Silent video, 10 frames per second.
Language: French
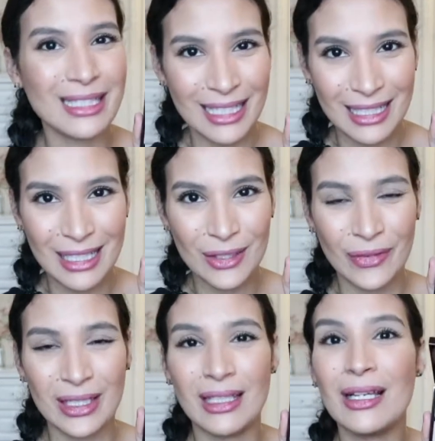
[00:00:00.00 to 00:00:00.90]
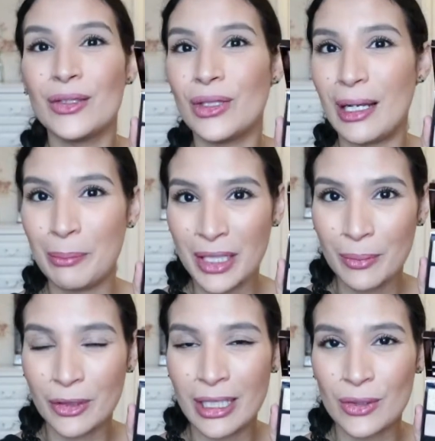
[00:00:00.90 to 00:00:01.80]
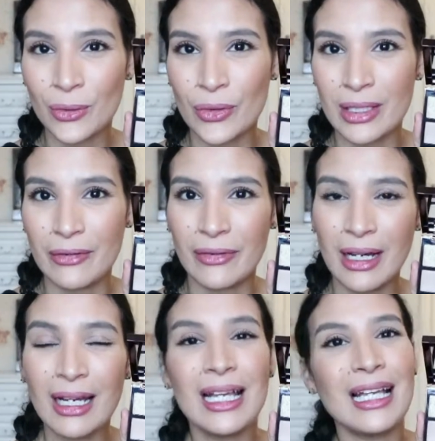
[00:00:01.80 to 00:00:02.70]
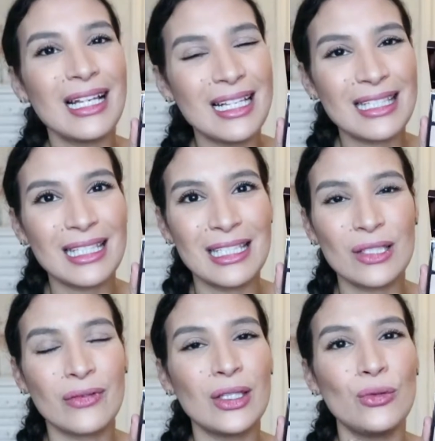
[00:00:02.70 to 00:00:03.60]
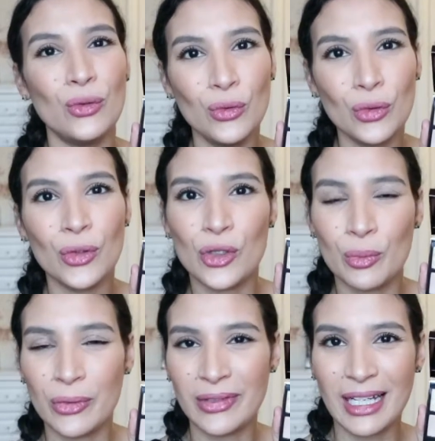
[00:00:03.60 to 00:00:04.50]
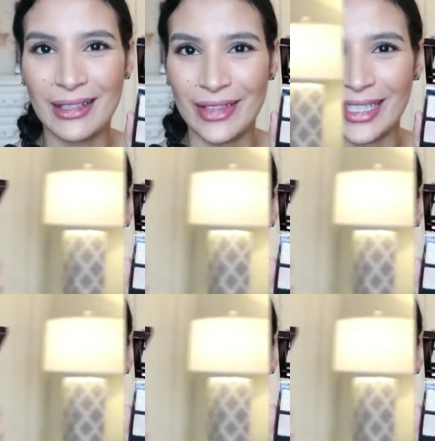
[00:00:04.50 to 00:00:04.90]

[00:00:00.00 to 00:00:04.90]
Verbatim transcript: satisfaite de la pigmentation de ses fards et satisfaite du look que je peux faire avec.